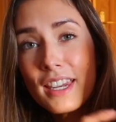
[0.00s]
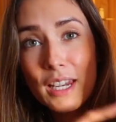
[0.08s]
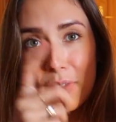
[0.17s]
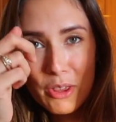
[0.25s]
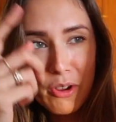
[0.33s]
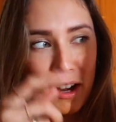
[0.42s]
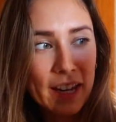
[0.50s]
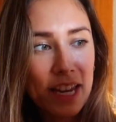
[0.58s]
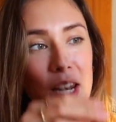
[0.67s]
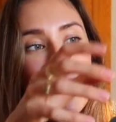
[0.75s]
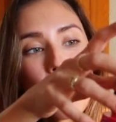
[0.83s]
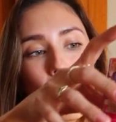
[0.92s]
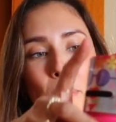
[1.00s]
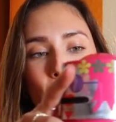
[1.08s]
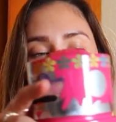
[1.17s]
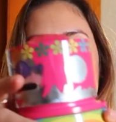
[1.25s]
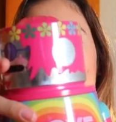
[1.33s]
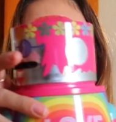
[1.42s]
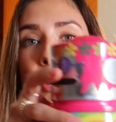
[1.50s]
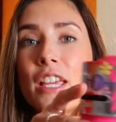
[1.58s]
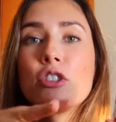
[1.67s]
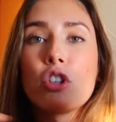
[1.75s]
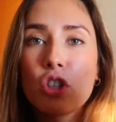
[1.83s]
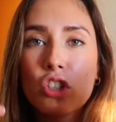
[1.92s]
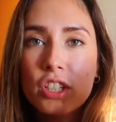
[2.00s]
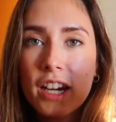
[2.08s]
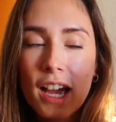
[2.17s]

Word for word: en el vídeo aquel Pero es como que todos los